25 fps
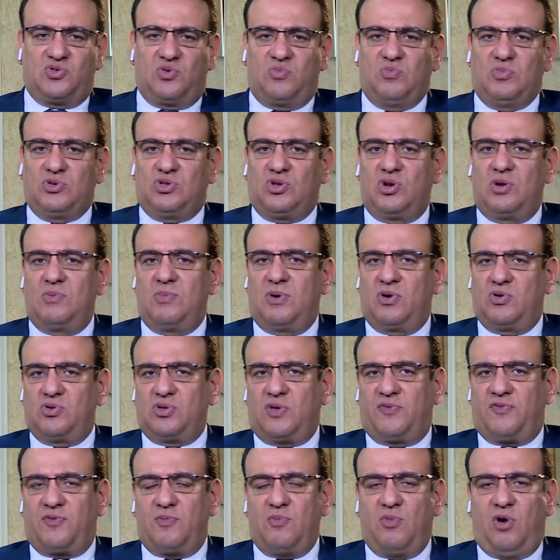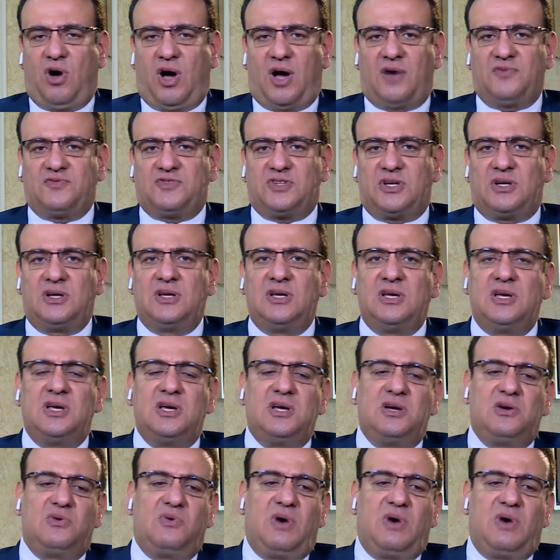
والمدن الموجوده في المحافظه م.